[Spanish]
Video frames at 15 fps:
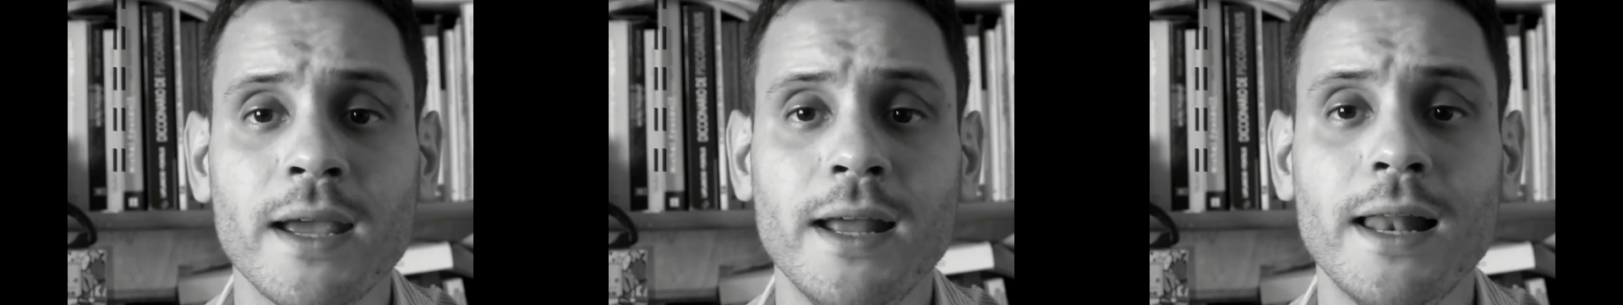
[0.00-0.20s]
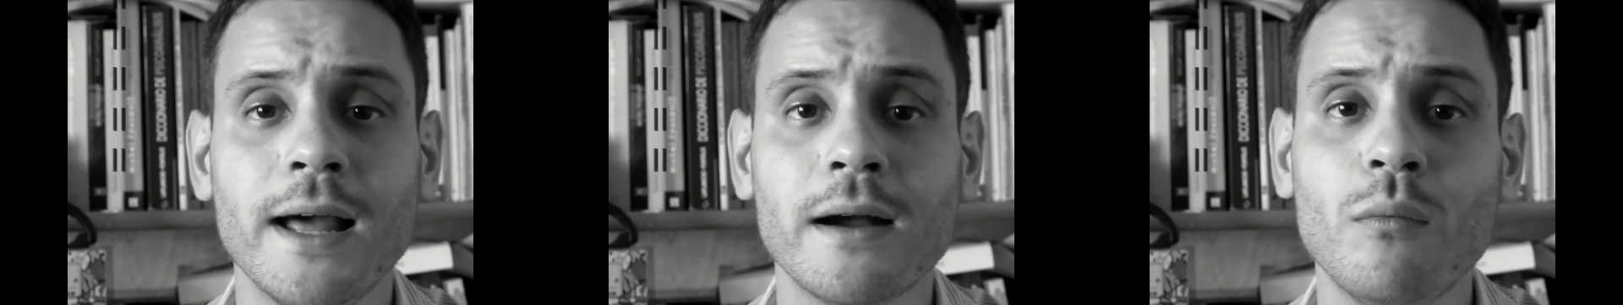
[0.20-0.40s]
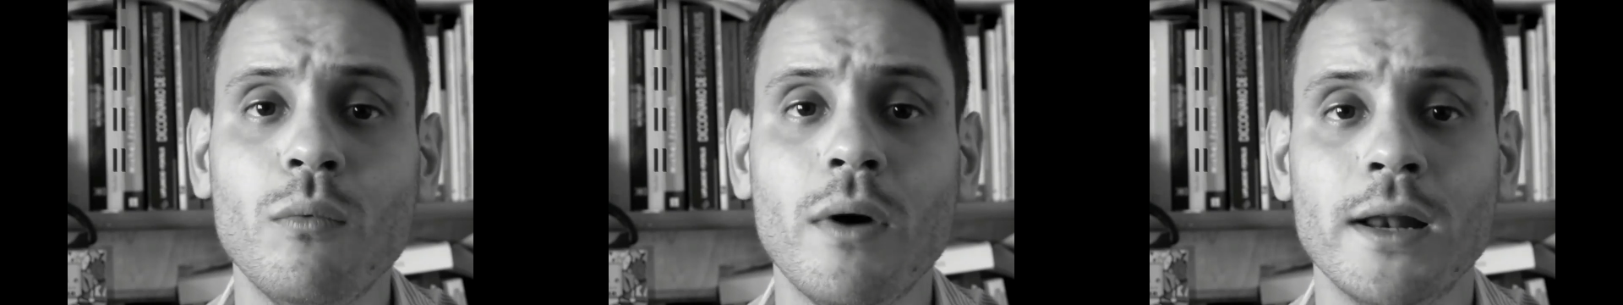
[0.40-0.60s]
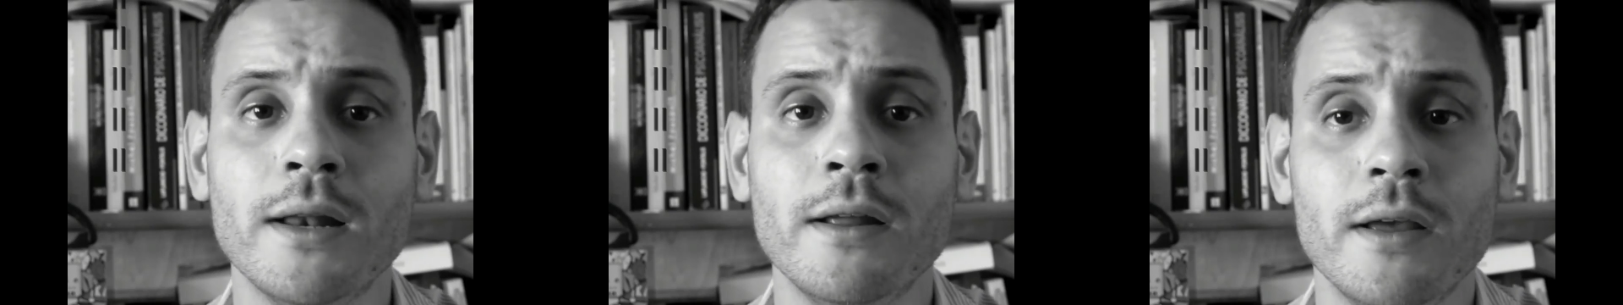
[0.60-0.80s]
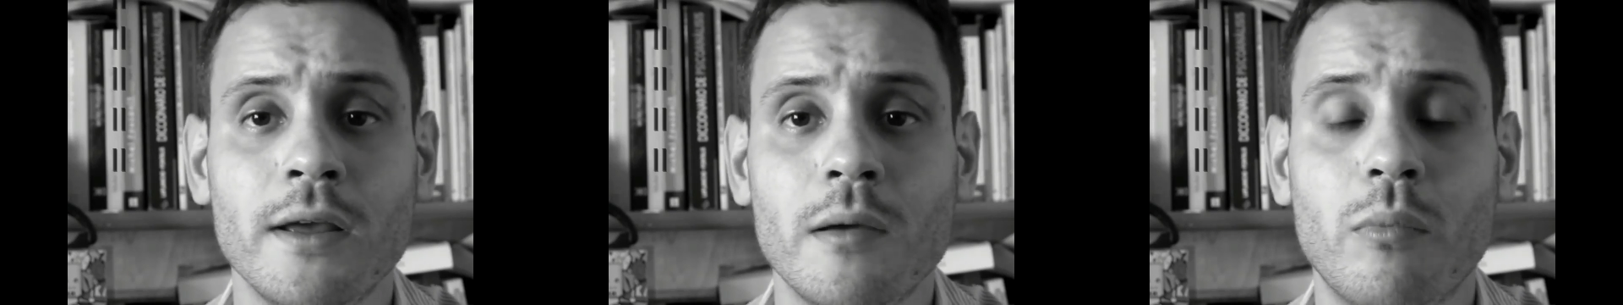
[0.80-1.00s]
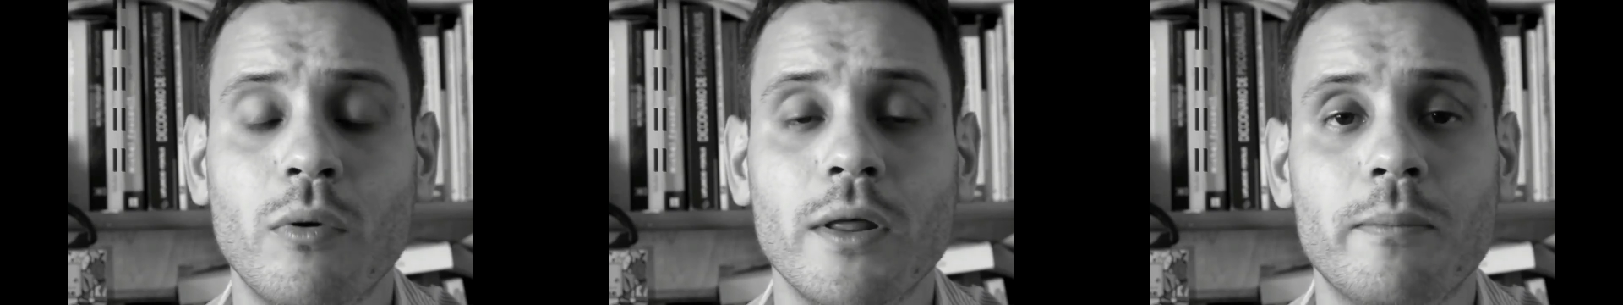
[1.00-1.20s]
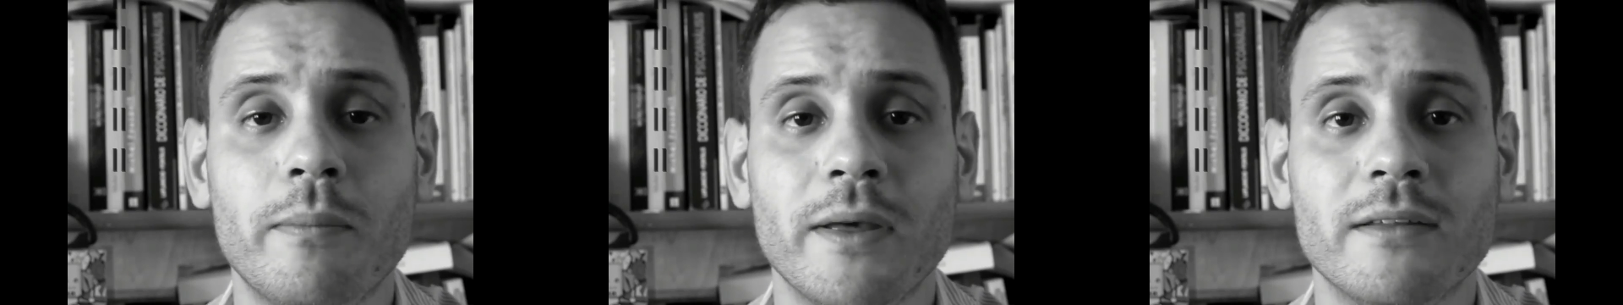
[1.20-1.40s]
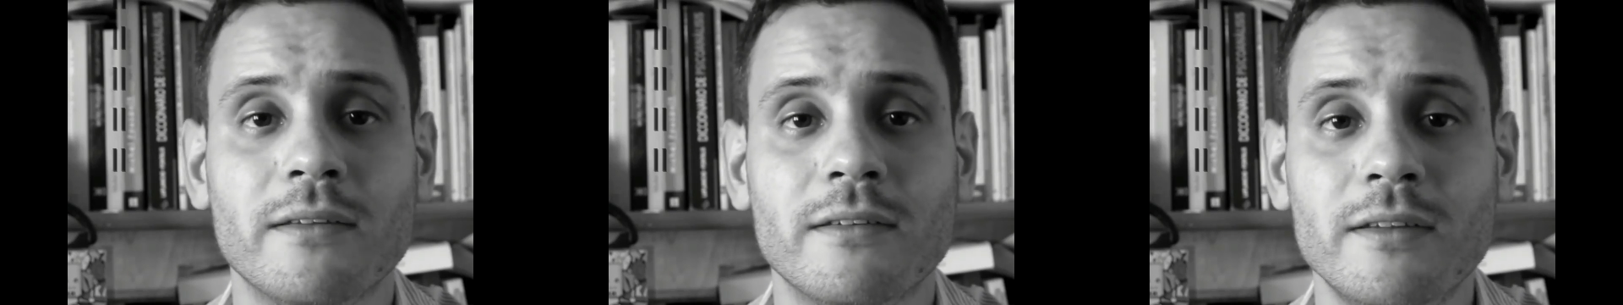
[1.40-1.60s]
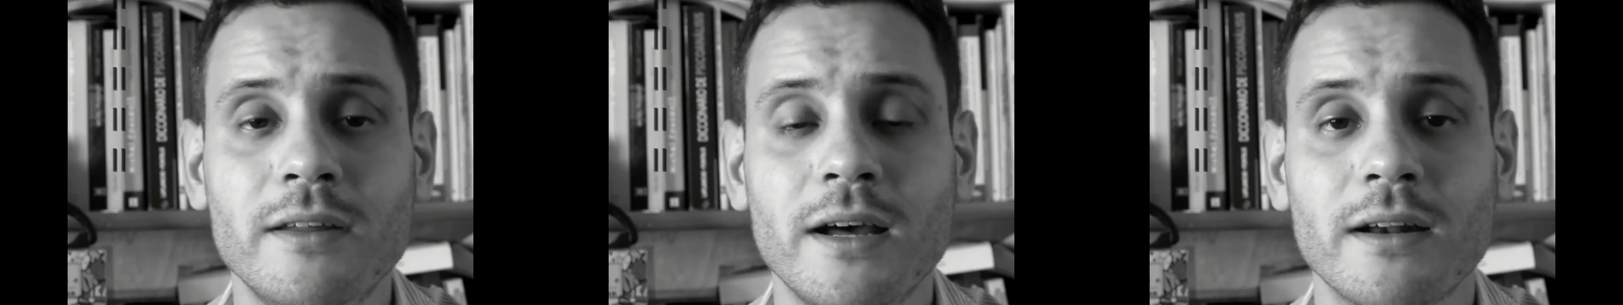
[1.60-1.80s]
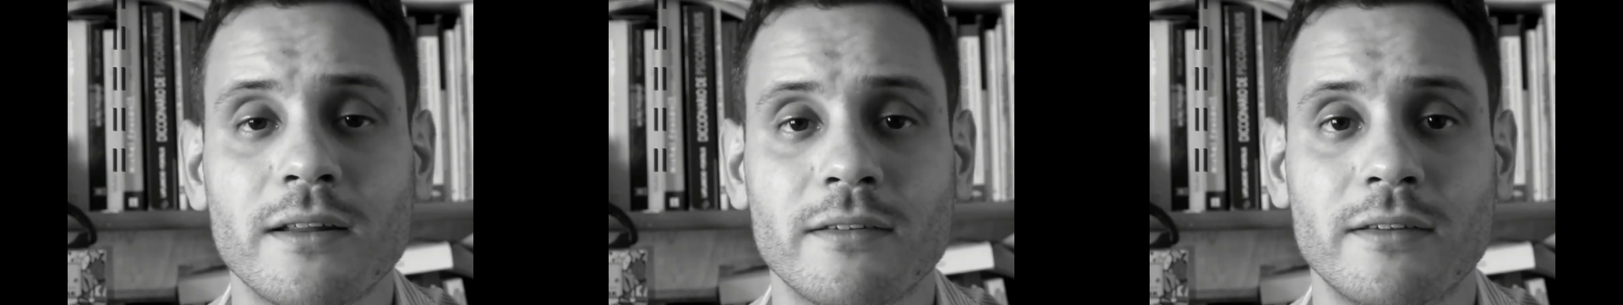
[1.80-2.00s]
en la cual puede
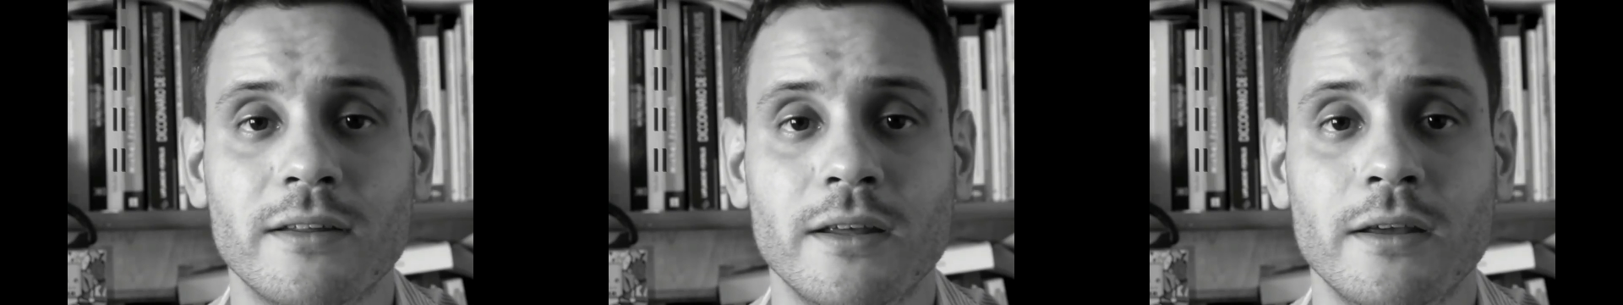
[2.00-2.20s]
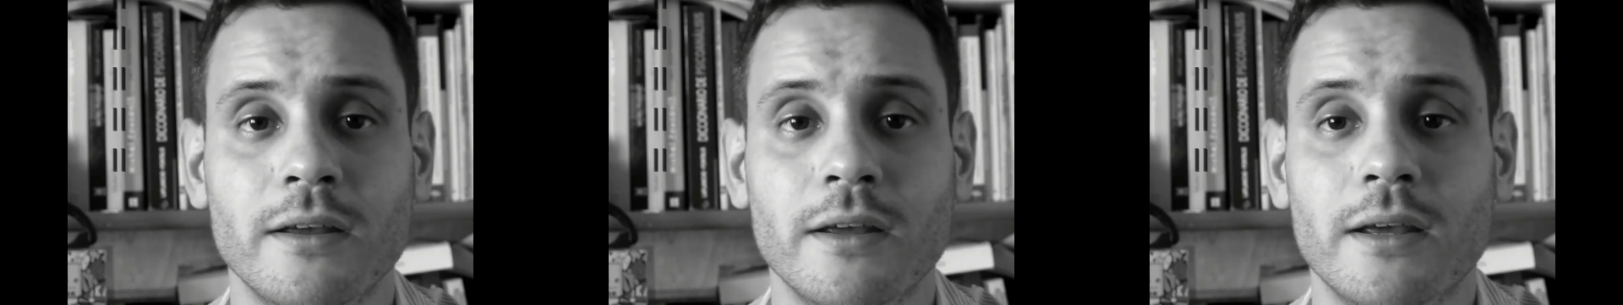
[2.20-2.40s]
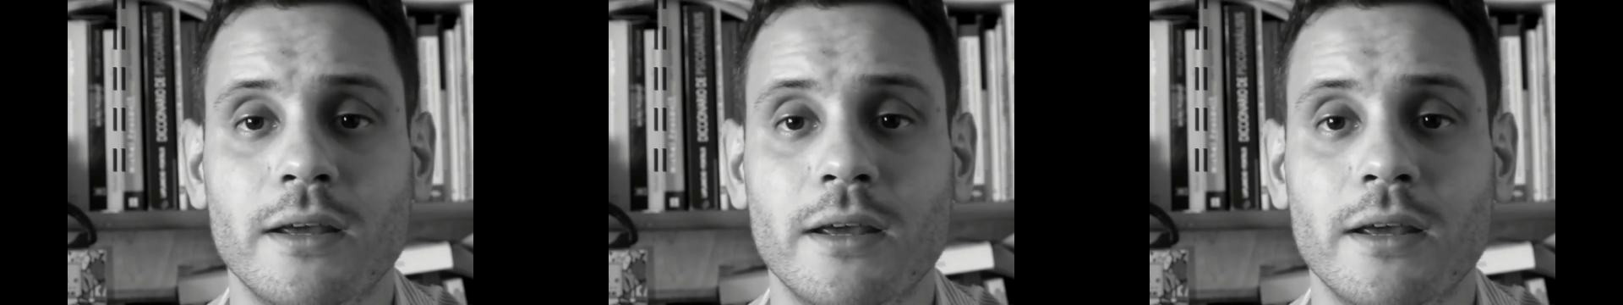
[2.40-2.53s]
pensarse